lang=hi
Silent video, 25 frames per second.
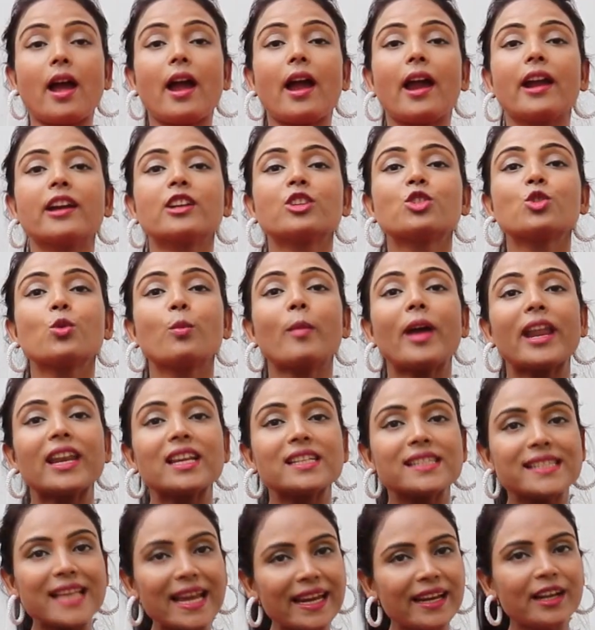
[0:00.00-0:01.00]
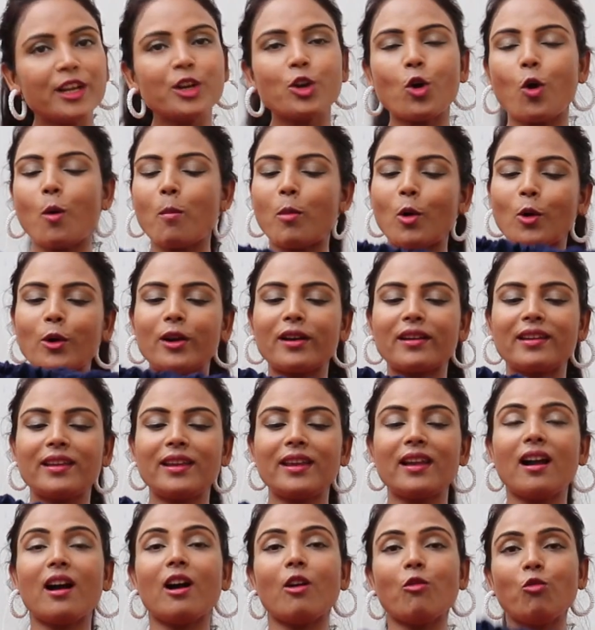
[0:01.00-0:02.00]
एंड जो मैंने सेकेंड टॉप ऑर्डर
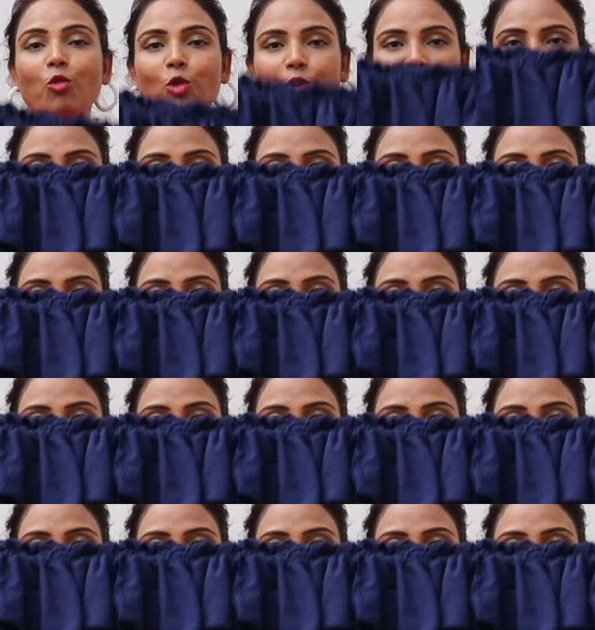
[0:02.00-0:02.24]
किया वो